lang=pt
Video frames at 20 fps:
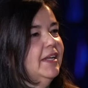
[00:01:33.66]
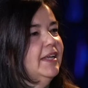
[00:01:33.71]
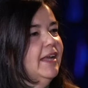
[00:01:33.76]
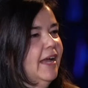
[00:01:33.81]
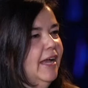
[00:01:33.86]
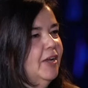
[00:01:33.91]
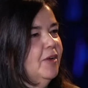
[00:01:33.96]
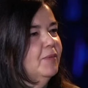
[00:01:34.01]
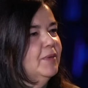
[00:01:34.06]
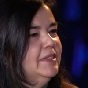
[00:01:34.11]
em
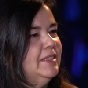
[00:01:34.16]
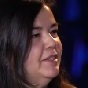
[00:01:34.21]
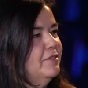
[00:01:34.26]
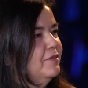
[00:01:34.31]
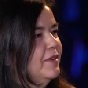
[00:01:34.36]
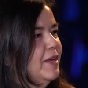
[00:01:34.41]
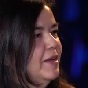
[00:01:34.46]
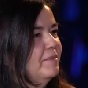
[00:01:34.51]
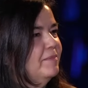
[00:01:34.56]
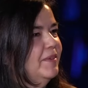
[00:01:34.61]
Iowa, você
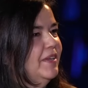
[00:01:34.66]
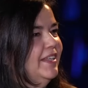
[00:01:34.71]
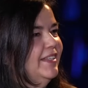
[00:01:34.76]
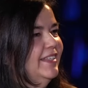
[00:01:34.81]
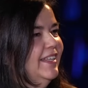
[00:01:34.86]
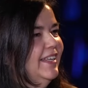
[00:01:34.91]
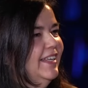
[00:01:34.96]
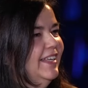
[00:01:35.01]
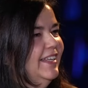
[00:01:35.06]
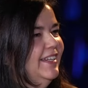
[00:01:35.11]
vai
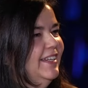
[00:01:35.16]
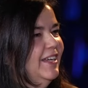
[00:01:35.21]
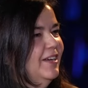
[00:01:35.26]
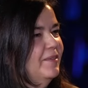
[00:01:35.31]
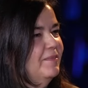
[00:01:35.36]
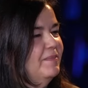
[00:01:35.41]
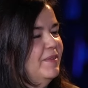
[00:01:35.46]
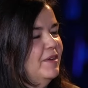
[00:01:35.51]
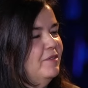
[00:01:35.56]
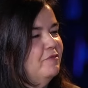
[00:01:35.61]
aprender. Vai
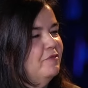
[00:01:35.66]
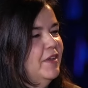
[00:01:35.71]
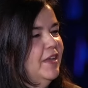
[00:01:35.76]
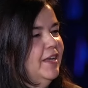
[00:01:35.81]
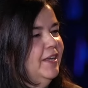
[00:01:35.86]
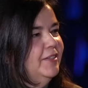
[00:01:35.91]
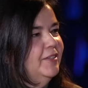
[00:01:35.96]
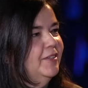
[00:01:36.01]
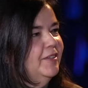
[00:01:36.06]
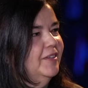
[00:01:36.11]
não,
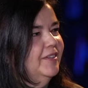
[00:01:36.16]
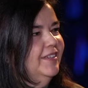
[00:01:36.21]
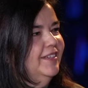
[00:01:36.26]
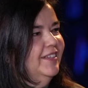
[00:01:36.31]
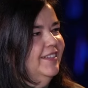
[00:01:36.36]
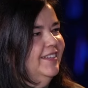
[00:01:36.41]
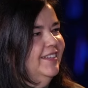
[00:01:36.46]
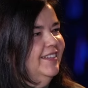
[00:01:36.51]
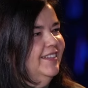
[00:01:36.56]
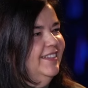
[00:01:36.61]
Illinois também né? é
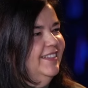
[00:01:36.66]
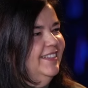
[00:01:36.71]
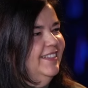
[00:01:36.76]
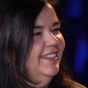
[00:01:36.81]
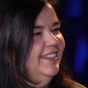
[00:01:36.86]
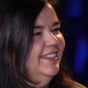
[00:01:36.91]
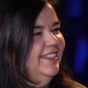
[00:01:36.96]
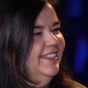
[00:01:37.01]
difícil de falar.